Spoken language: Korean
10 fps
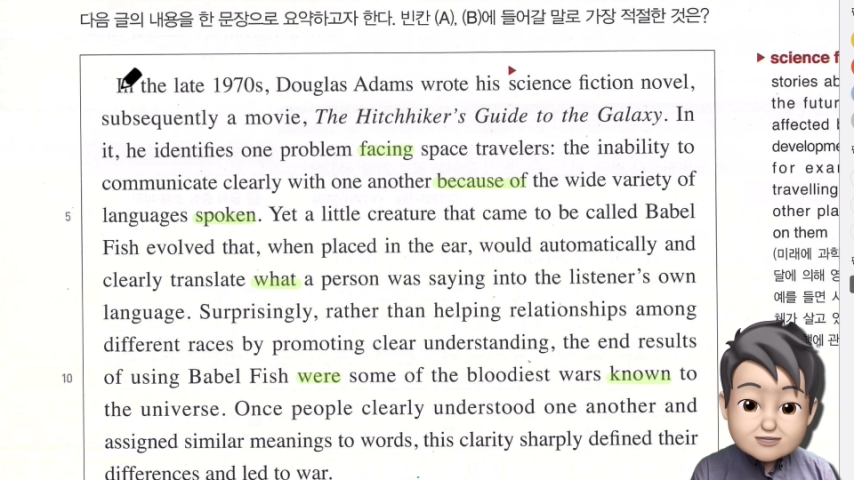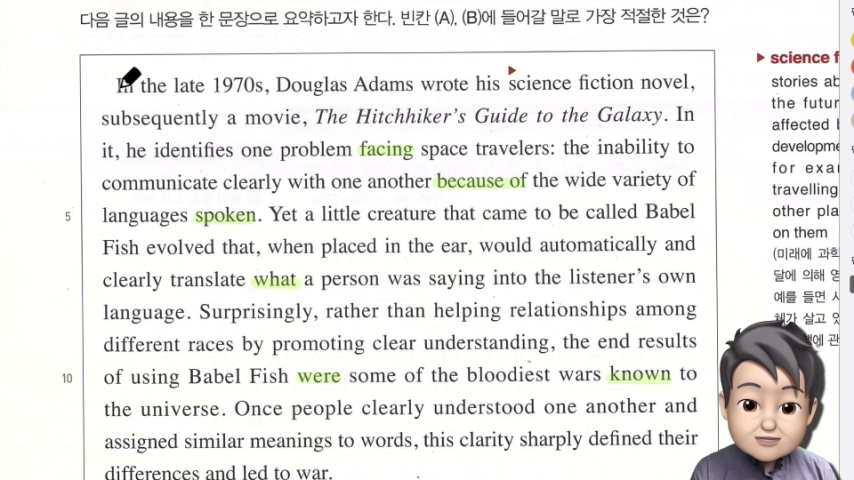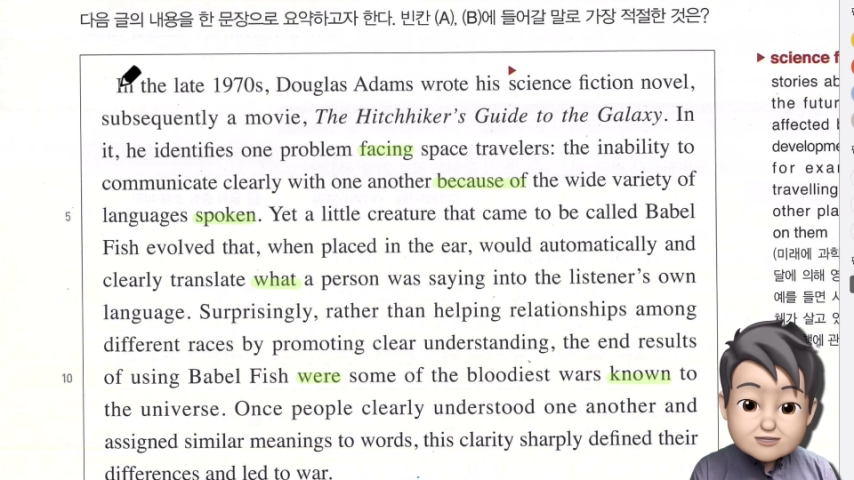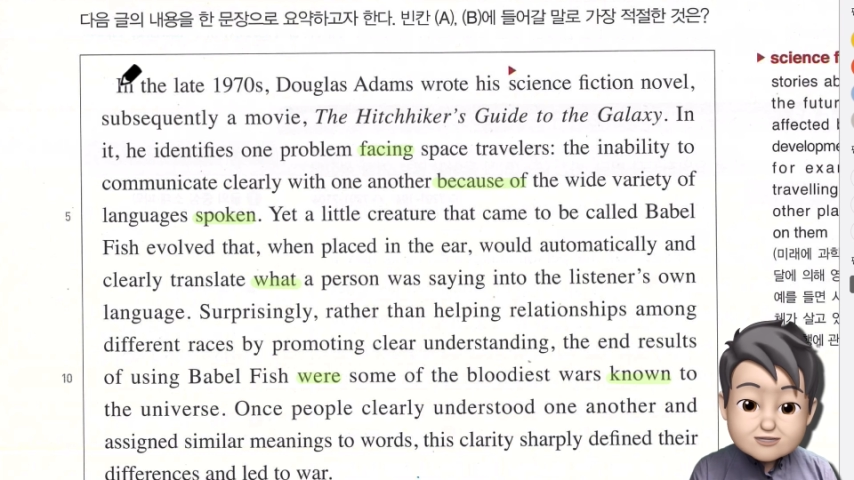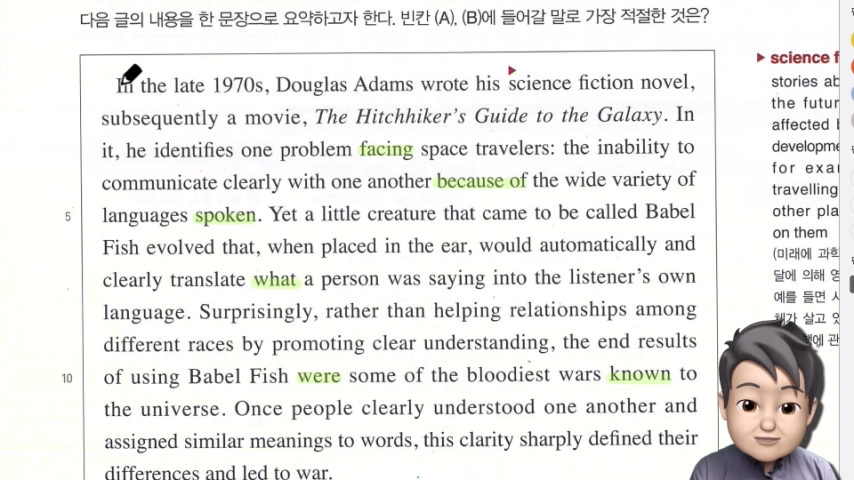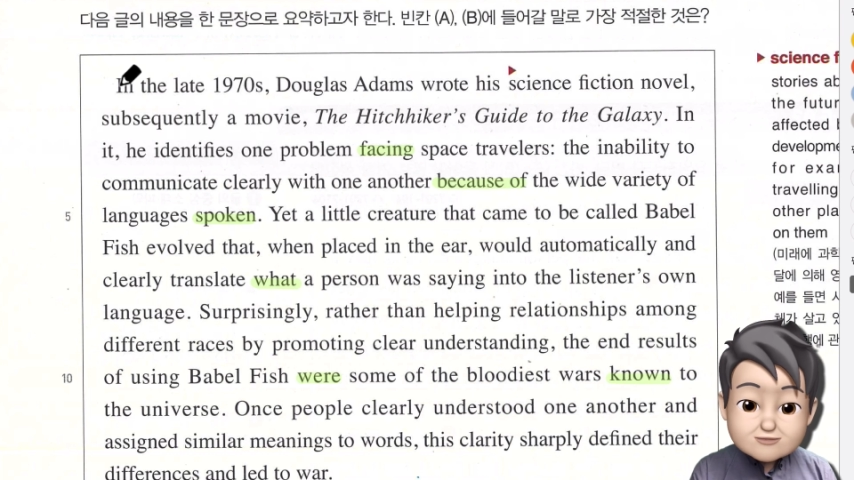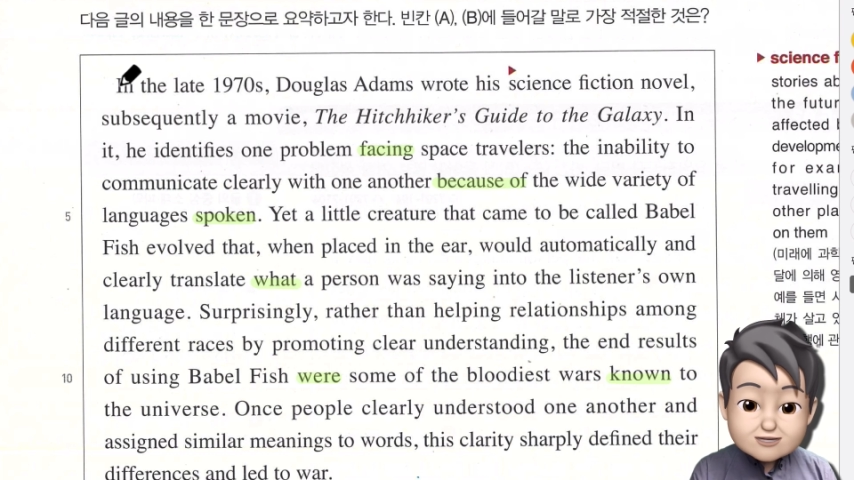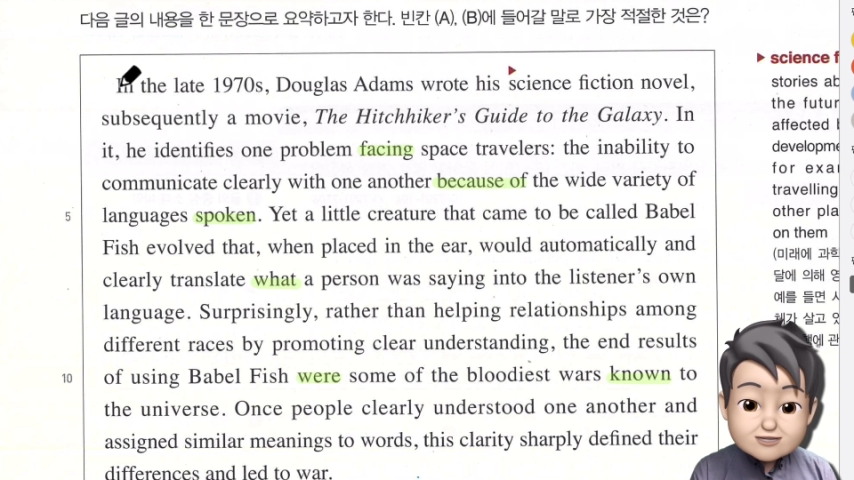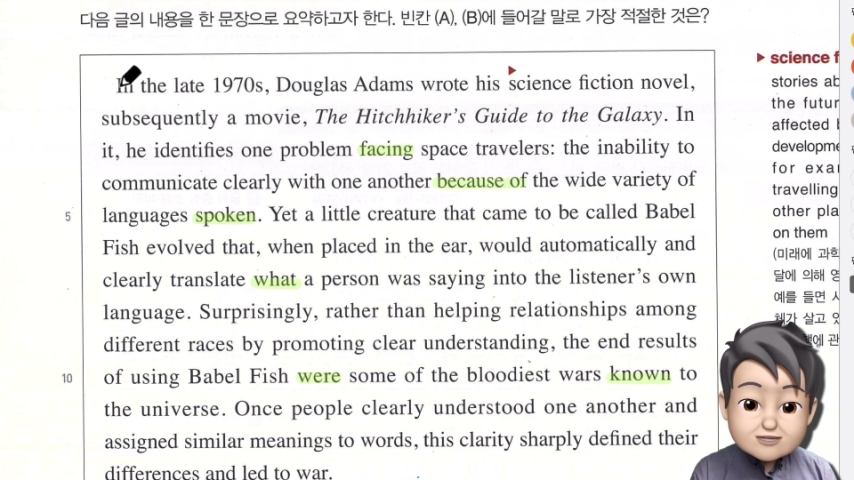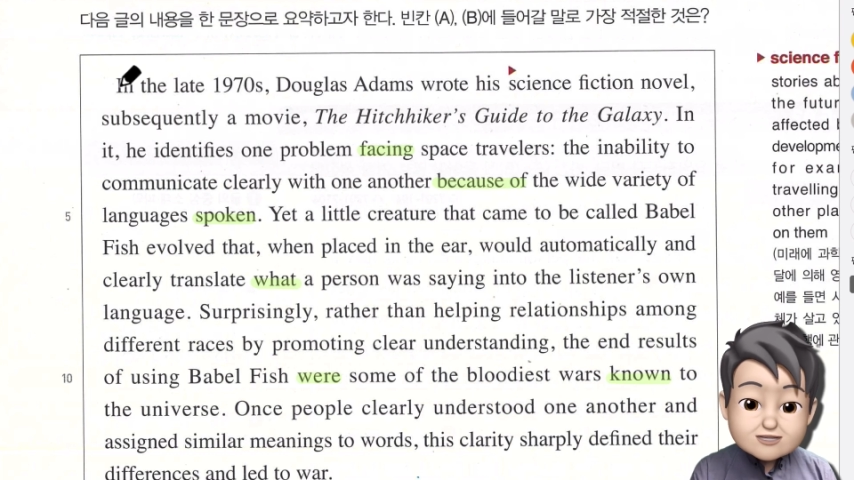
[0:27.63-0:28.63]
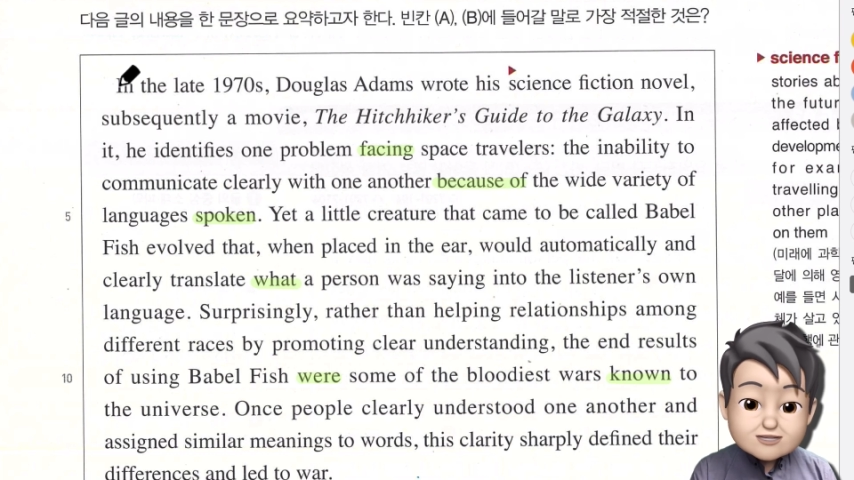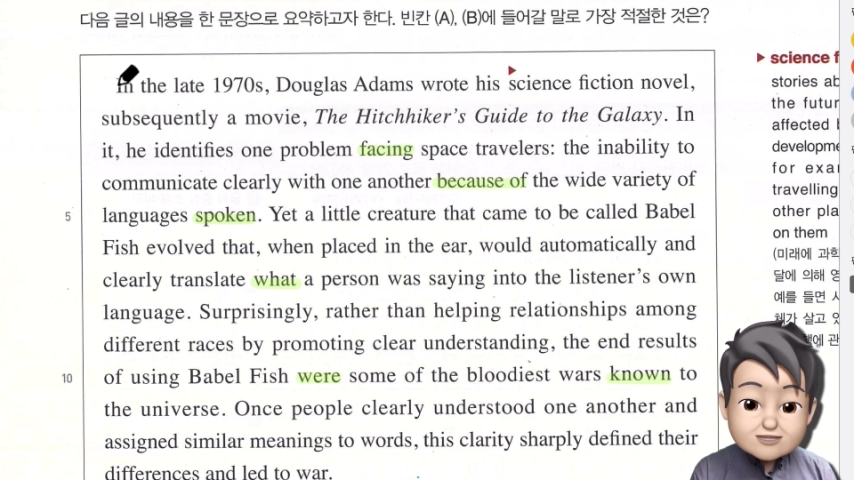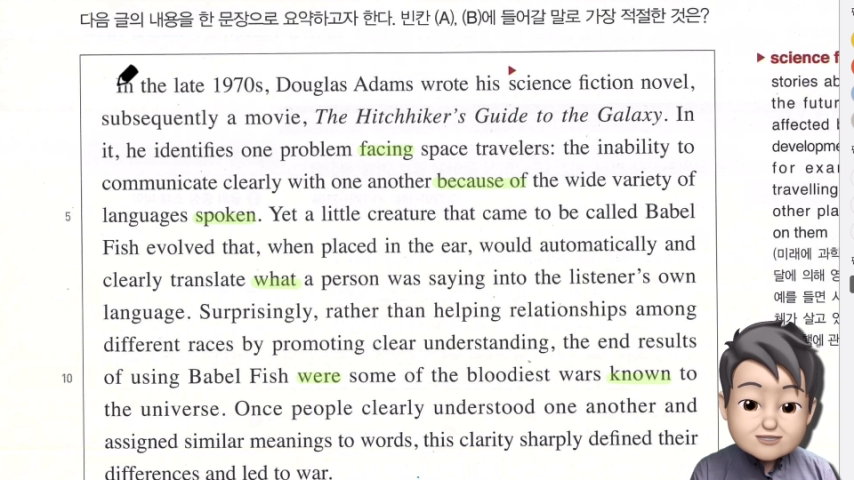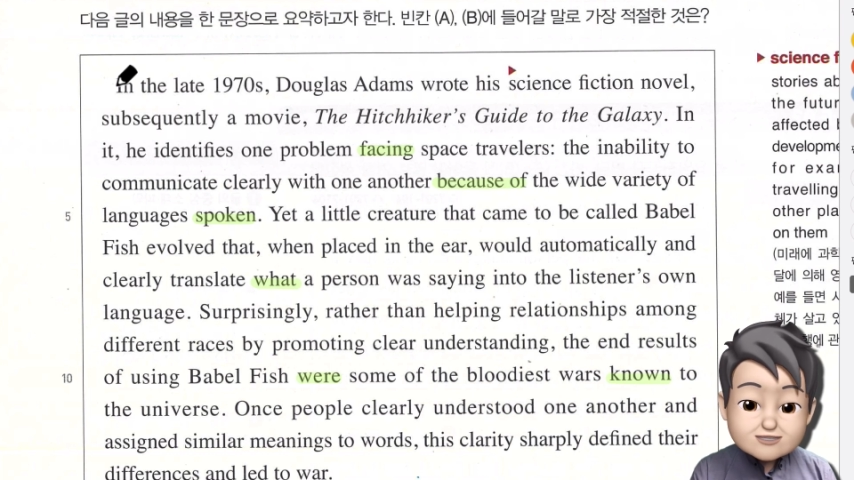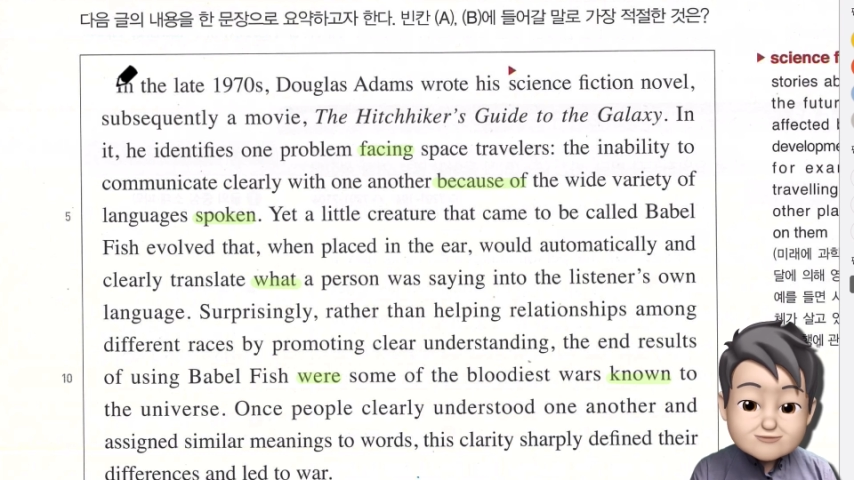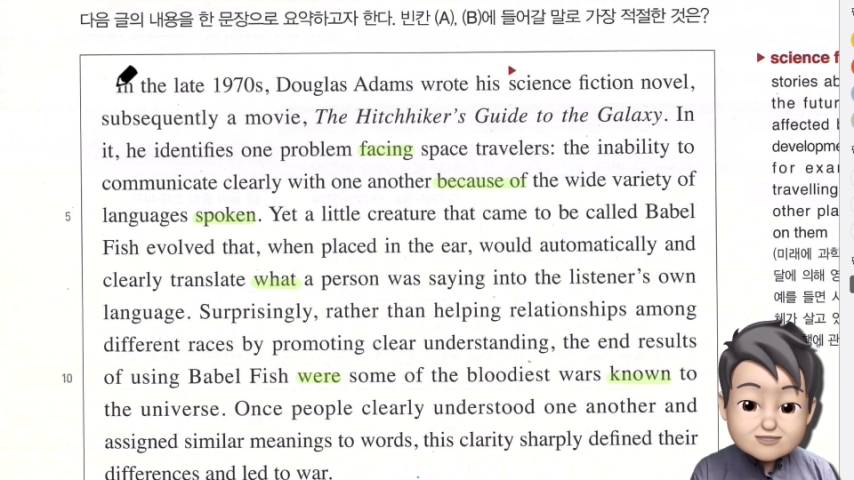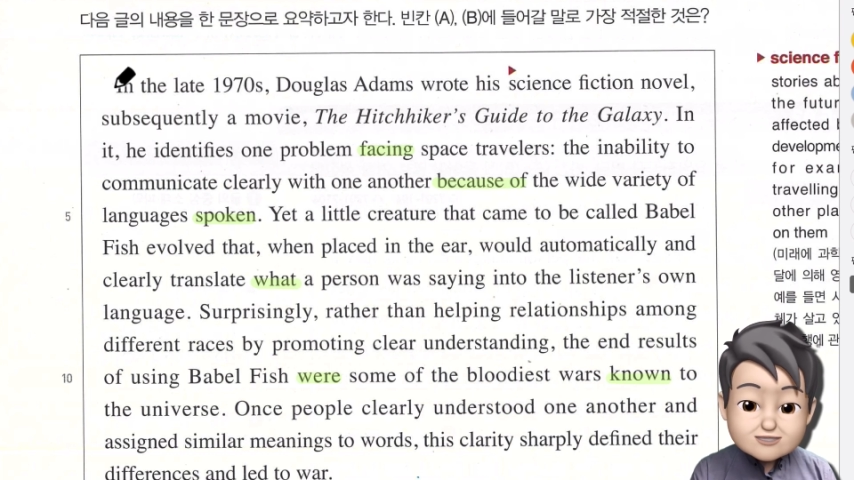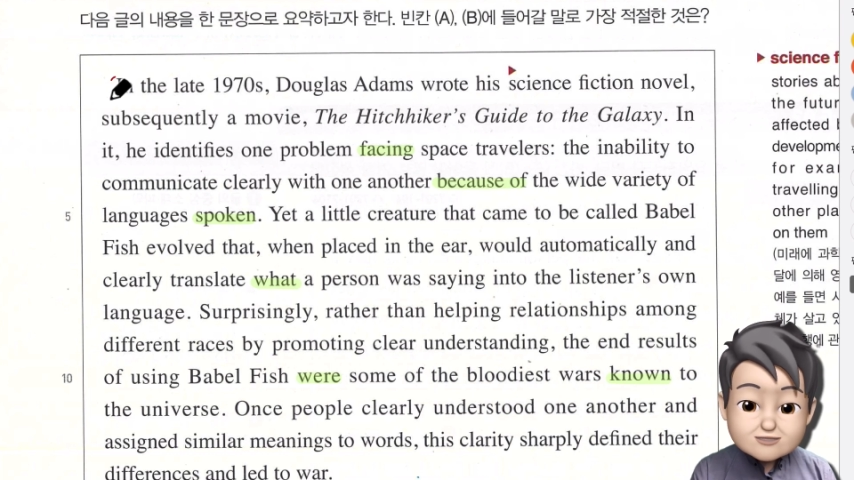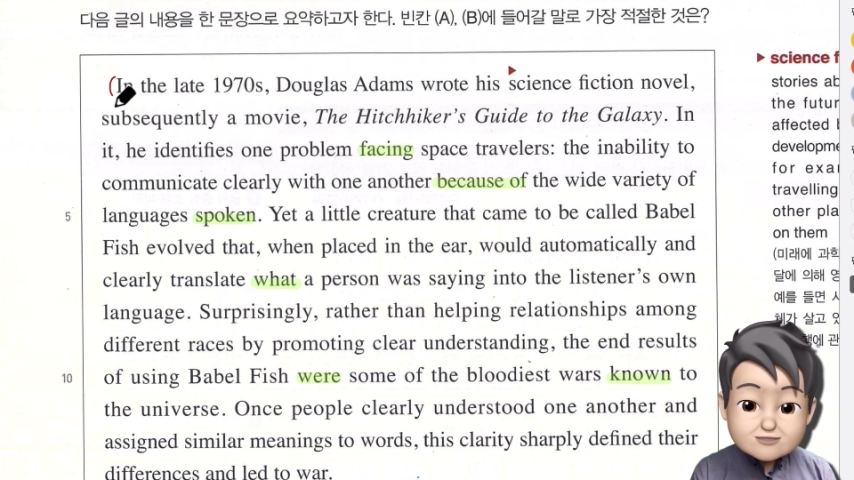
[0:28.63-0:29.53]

In the late 1970s,